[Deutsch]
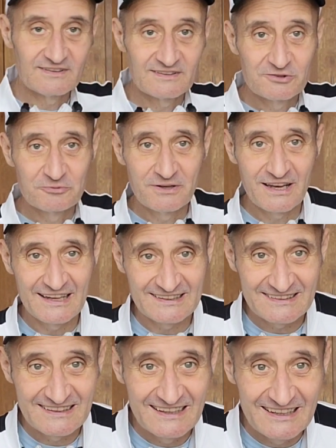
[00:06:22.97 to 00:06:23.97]
Es tut mir leid.
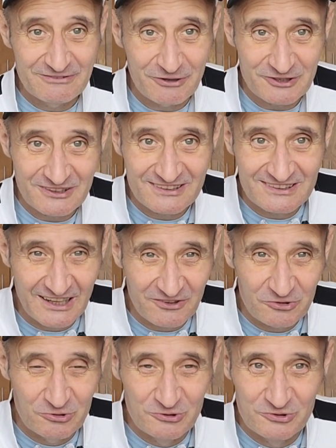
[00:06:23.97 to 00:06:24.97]
Ich wollte das ganz
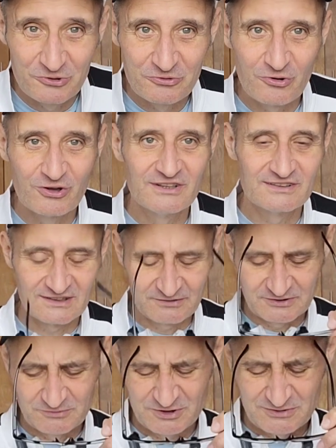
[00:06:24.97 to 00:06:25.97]
cool so vorlesen, aber
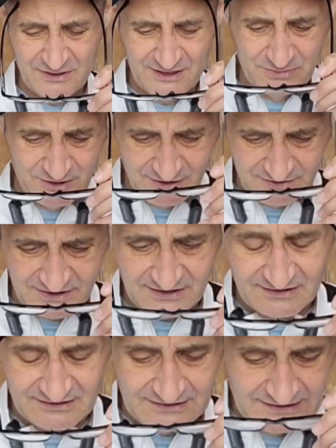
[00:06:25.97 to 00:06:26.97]
ich muss meine Brille aufsetzen.